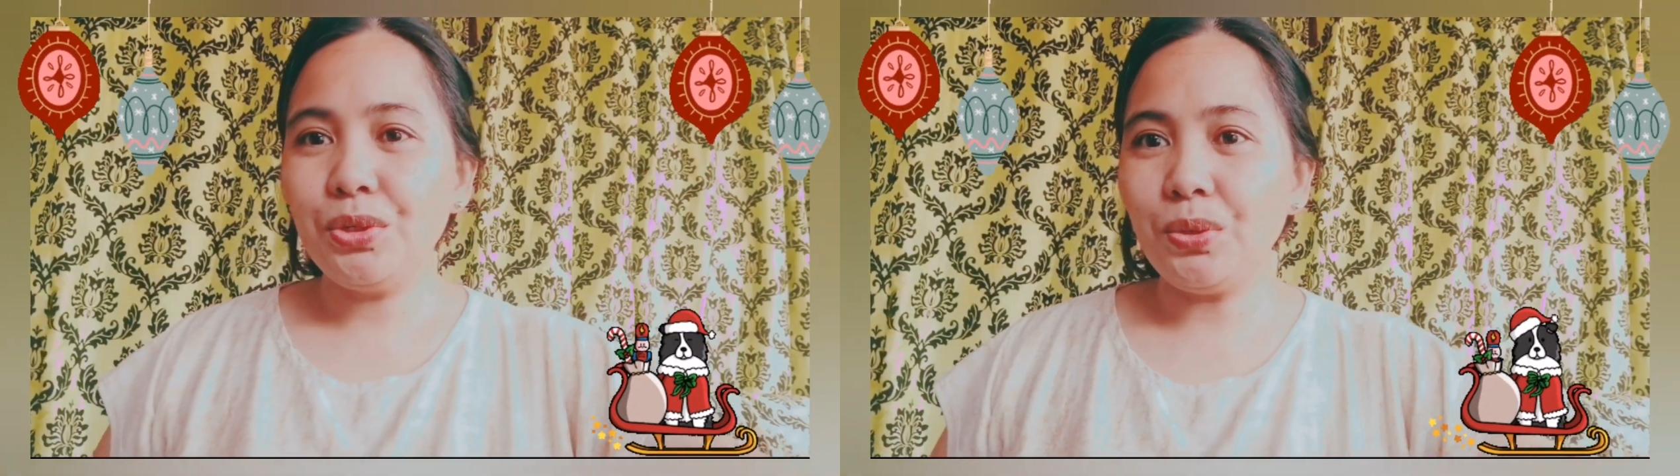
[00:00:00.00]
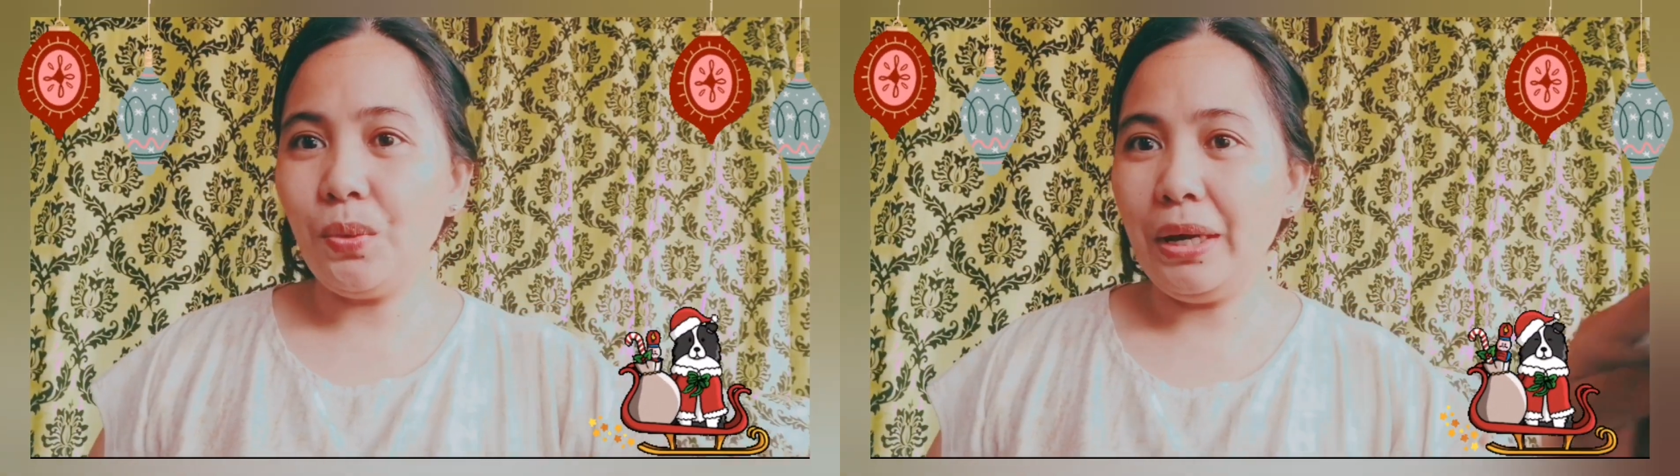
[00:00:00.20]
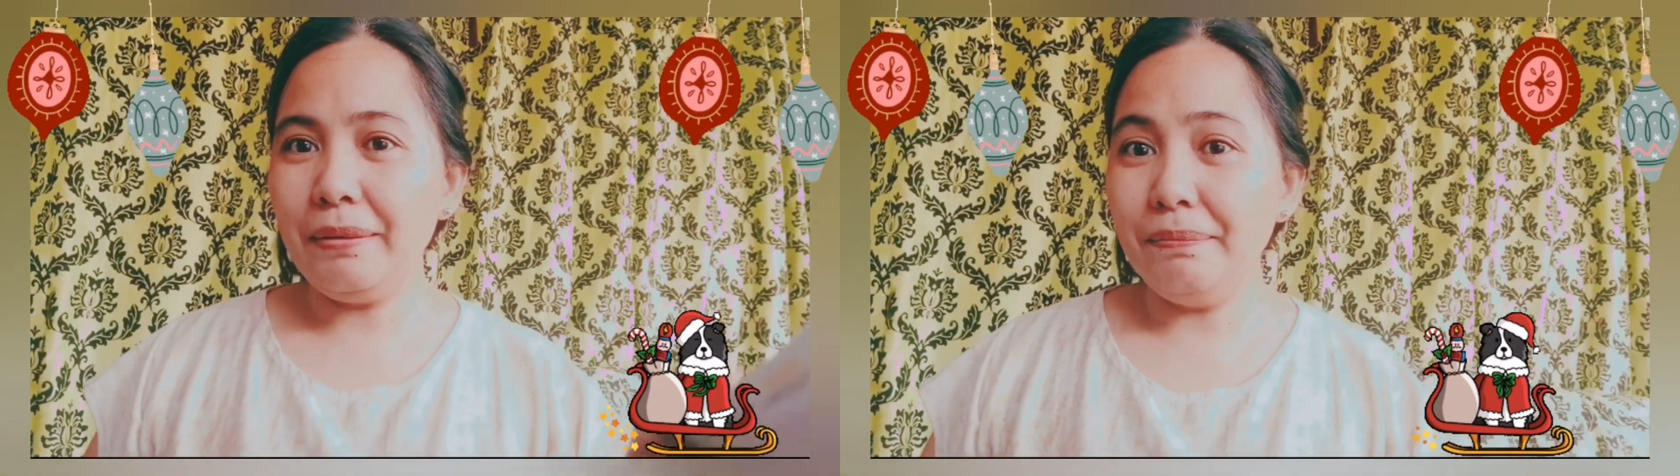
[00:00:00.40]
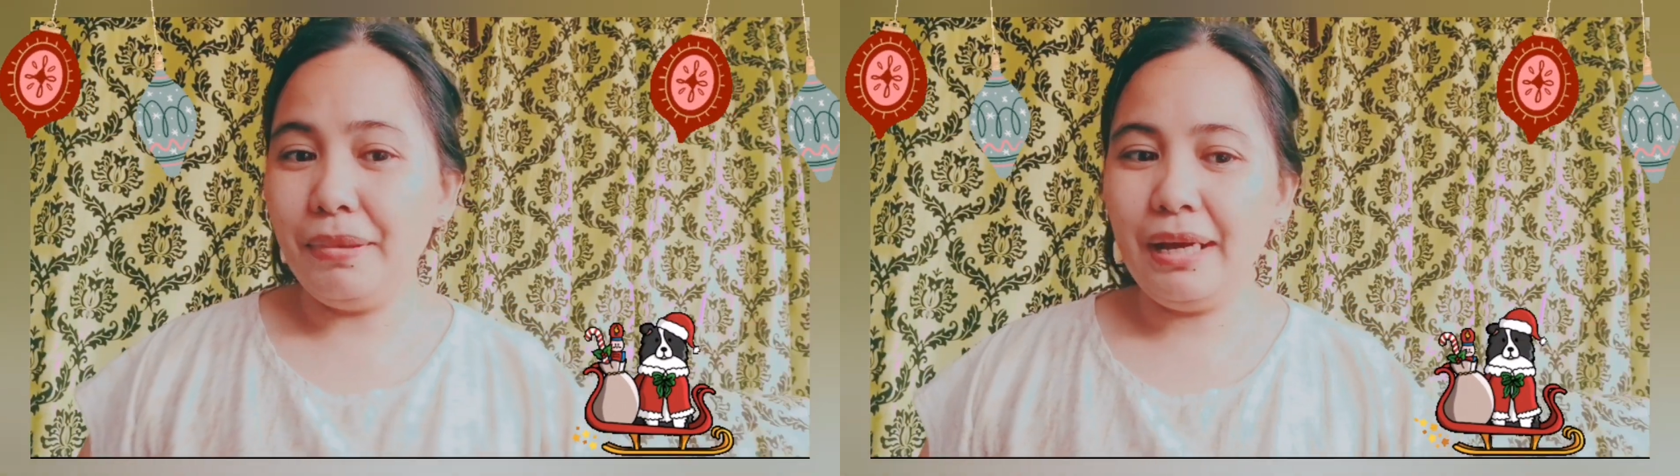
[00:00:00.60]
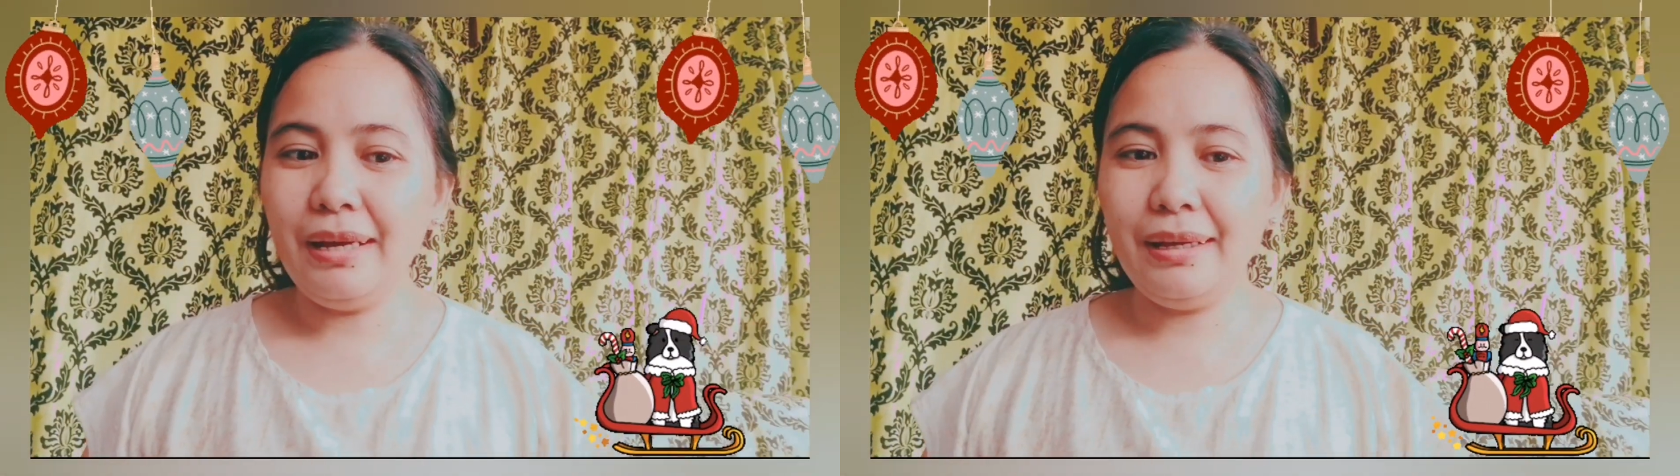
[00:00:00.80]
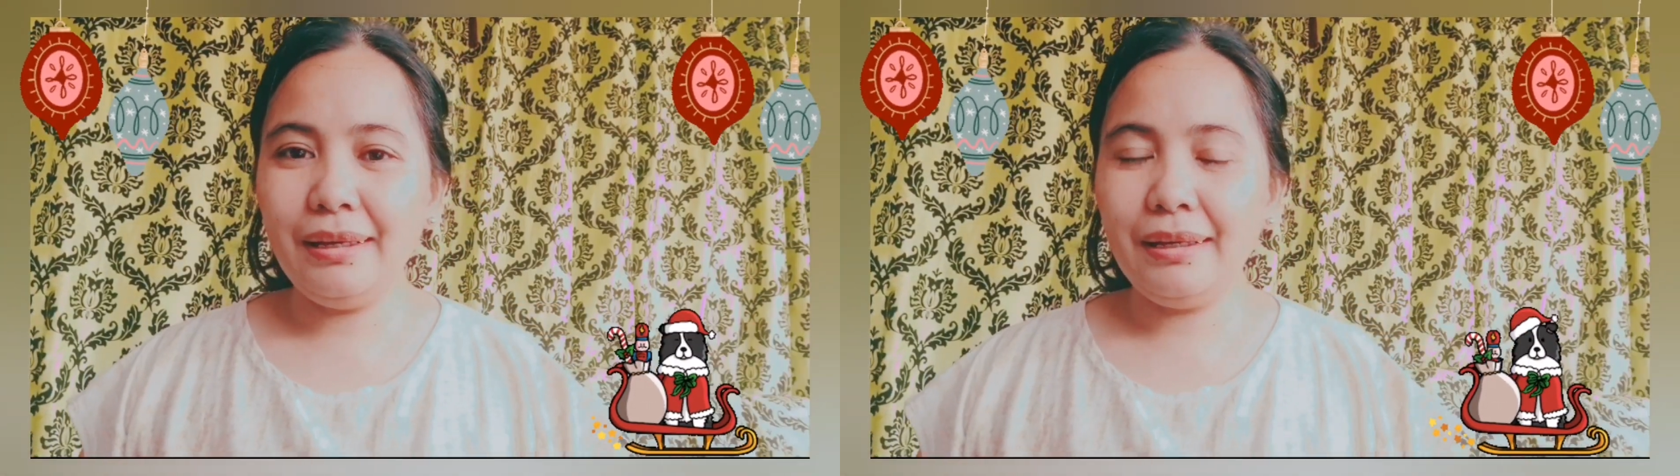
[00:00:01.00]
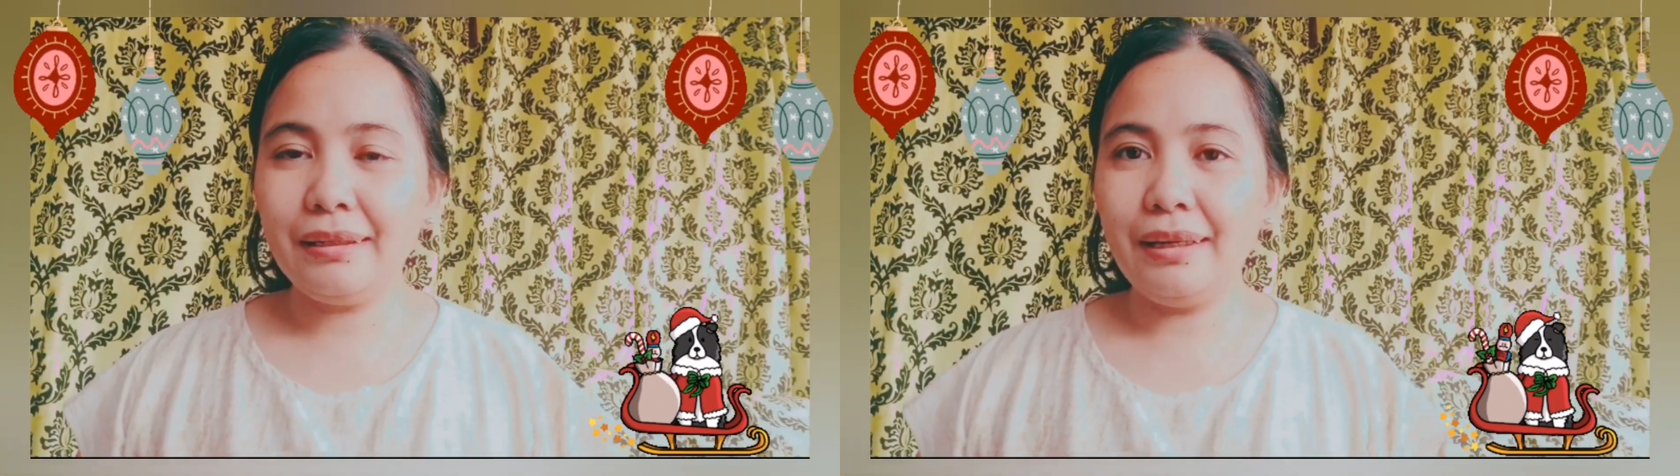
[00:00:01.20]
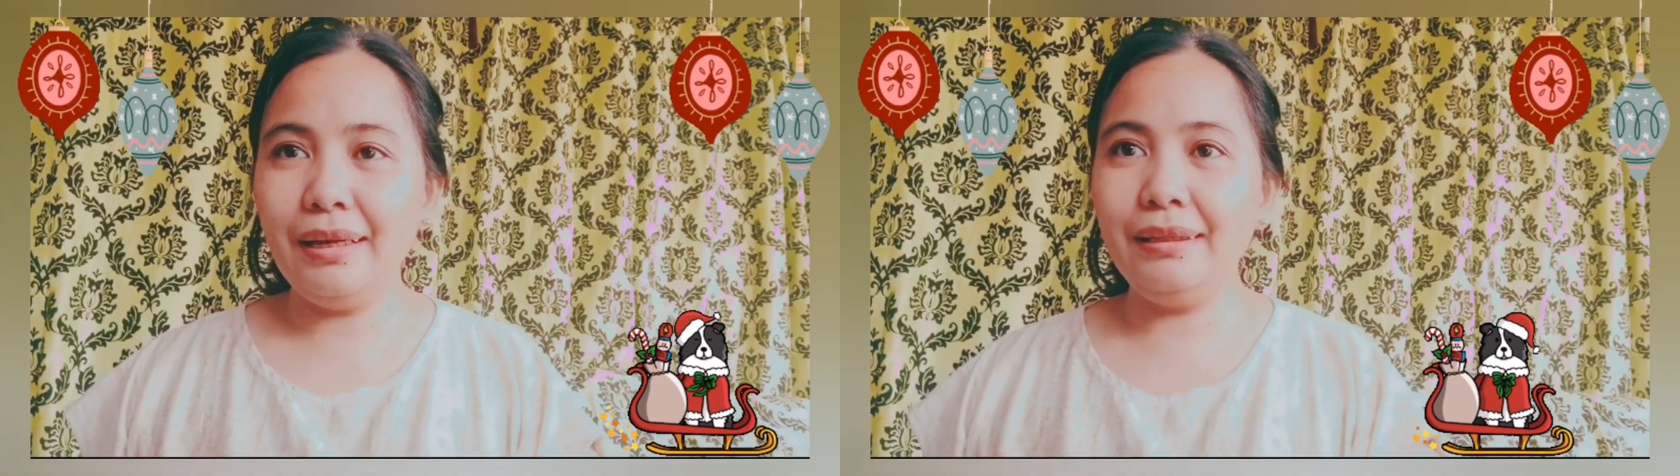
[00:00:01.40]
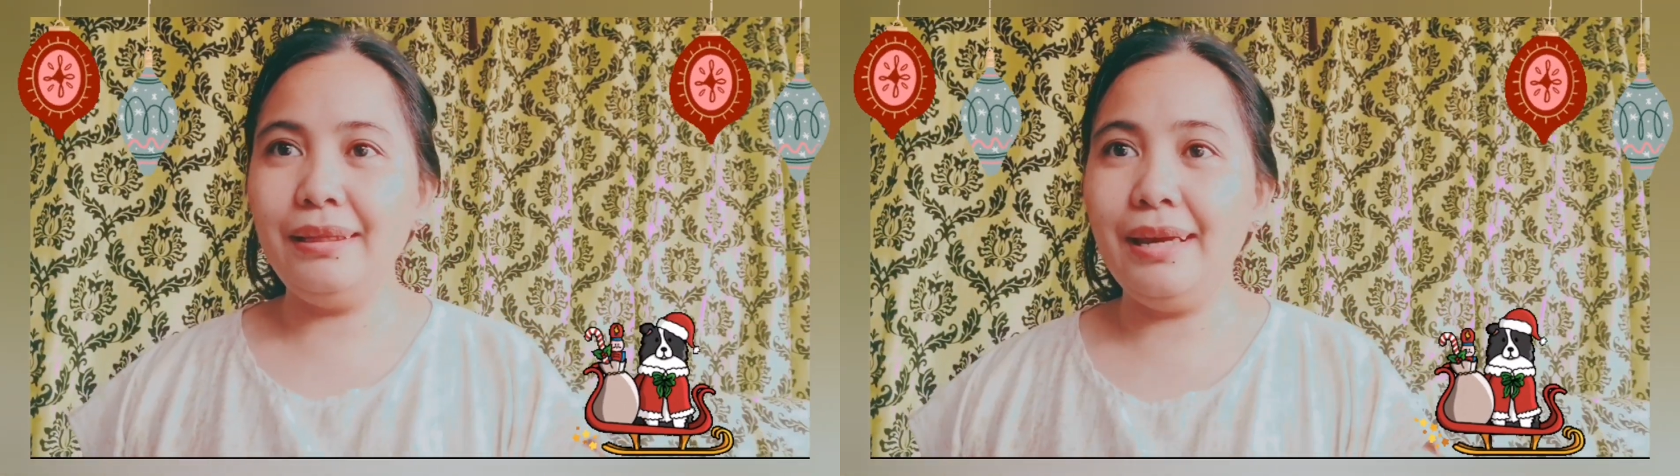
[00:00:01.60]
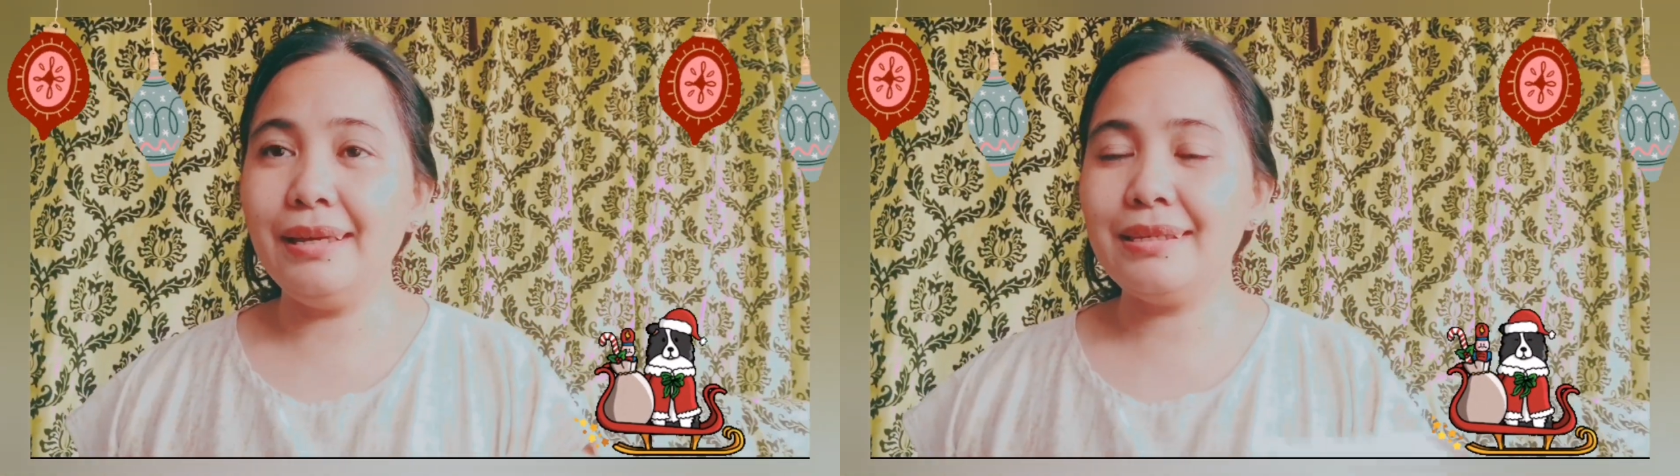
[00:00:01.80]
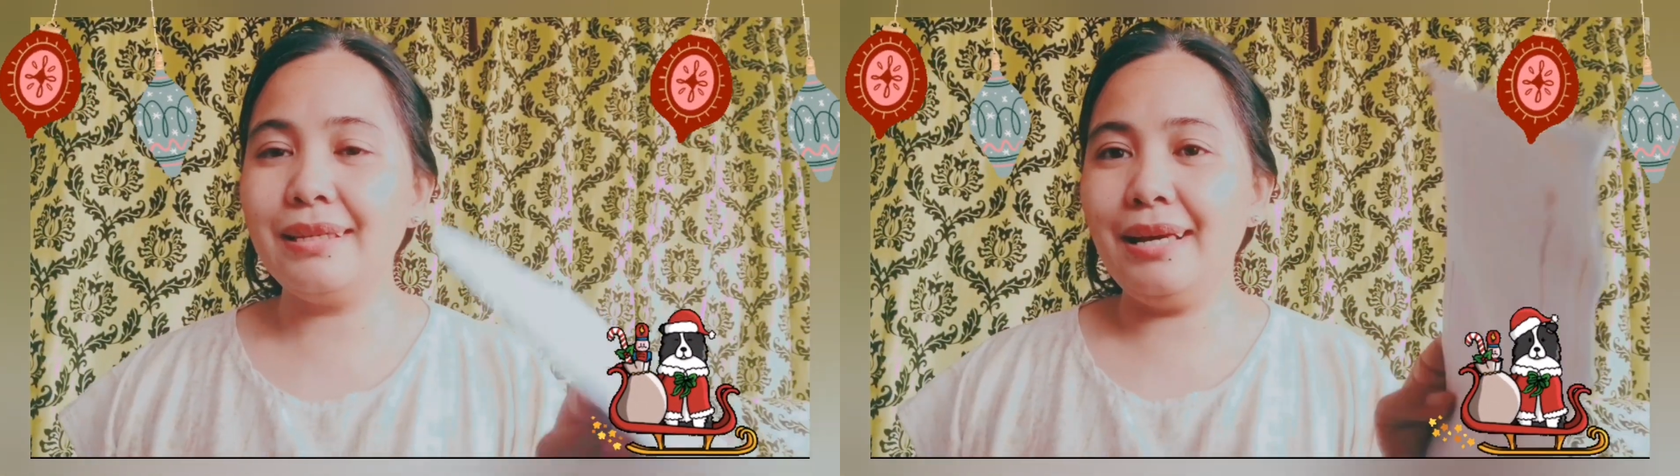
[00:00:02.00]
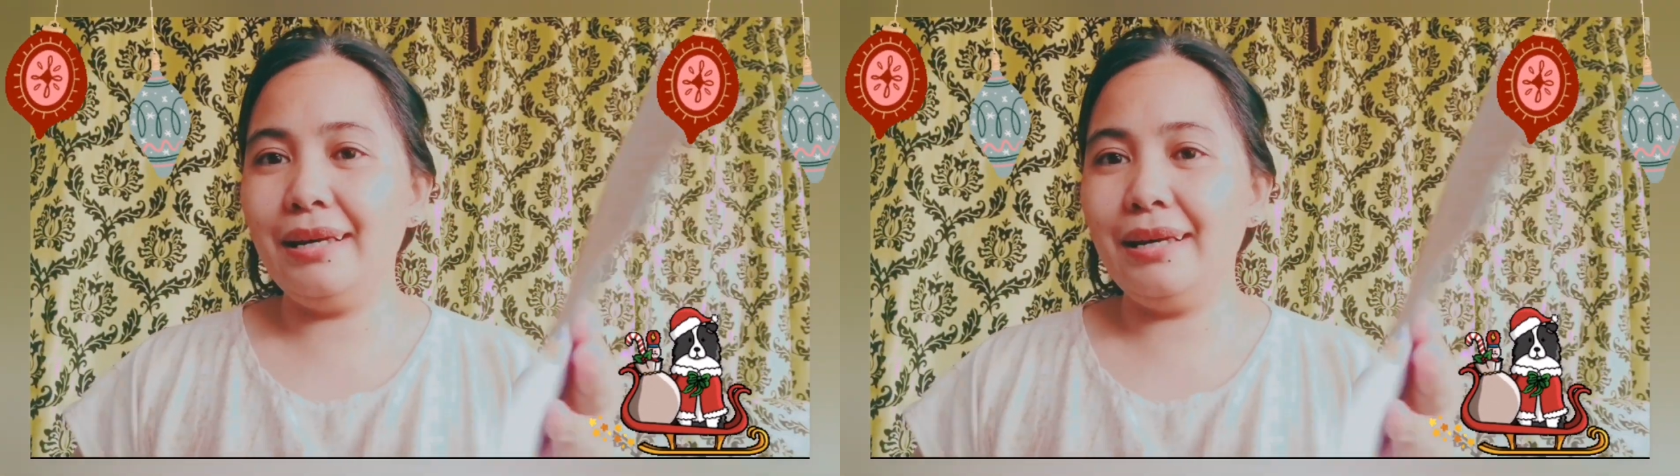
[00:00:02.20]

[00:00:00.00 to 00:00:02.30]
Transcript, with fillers: So, I'm back. And yes,